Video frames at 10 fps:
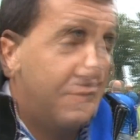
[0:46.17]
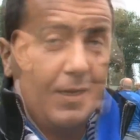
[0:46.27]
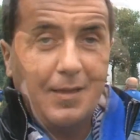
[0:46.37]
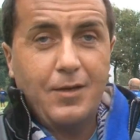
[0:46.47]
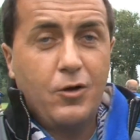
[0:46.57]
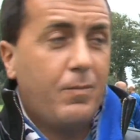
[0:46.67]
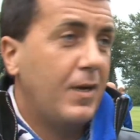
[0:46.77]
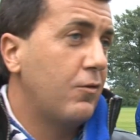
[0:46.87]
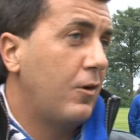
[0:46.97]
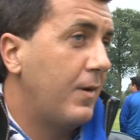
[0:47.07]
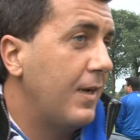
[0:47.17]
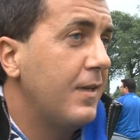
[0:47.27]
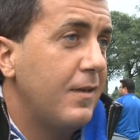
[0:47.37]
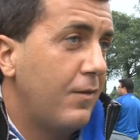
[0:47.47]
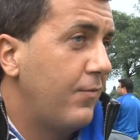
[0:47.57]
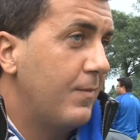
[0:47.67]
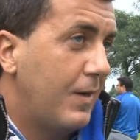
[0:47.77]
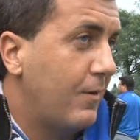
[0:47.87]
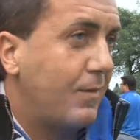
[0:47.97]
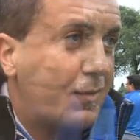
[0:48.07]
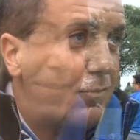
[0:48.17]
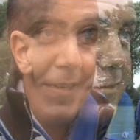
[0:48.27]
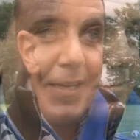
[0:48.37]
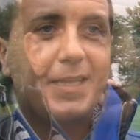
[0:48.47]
Final de Copa y Europa League lo firmaba ahora mismo.